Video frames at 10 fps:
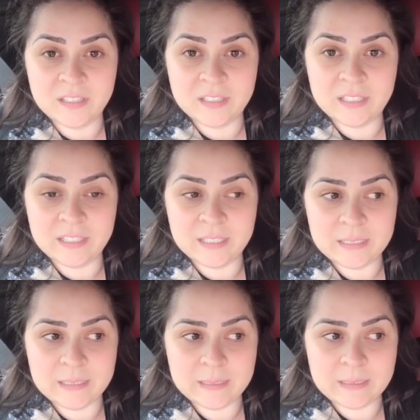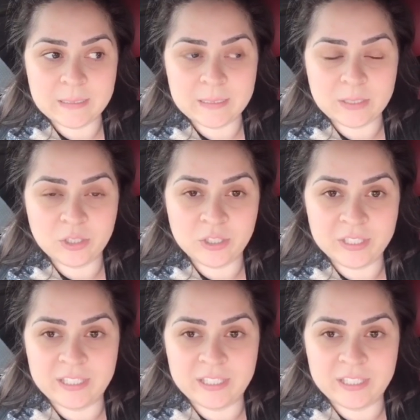de dónde